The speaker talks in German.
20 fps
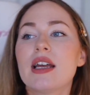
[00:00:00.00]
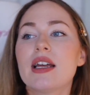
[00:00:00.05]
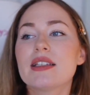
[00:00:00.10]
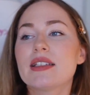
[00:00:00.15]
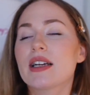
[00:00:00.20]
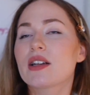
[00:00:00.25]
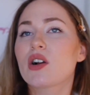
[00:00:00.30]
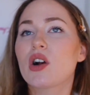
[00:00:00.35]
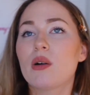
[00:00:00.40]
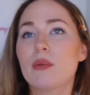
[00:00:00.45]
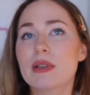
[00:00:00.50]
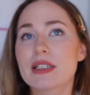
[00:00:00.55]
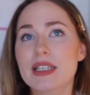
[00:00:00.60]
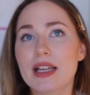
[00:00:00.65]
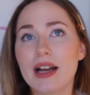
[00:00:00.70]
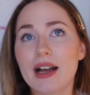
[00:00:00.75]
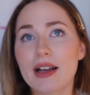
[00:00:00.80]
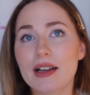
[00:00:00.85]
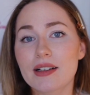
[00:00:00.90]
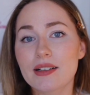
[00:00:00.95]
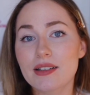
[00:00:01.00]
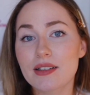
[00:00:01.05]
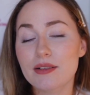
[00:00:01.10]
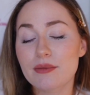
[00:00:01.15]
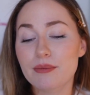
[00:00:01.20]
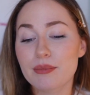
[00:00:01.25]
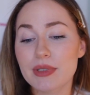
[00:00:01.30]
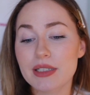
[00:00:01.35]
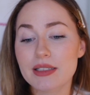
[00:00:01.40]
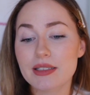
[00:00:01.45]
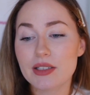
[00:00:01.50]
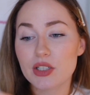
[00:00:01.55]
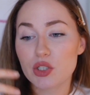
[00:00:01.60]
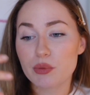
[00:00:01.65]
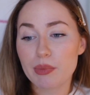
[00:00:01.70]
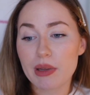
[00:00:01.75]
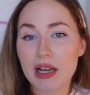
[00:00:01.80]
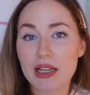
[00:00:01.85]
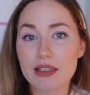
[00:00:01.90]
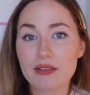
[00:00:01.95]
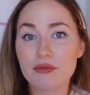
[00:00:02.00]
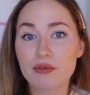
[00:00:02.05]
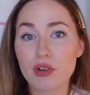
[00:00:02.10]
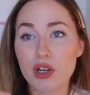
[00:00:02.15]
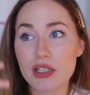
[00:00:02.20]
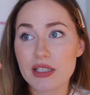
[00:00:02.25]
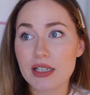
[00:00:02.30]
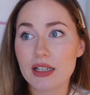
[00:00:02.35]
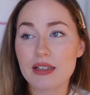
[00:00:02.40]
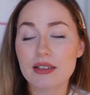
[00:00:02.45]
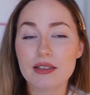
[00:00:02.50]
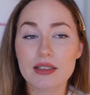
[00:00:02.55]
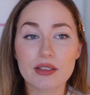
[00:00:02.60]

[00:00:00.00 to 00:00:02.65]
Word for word: Dann Kommentare mit gesperrten Wörtern,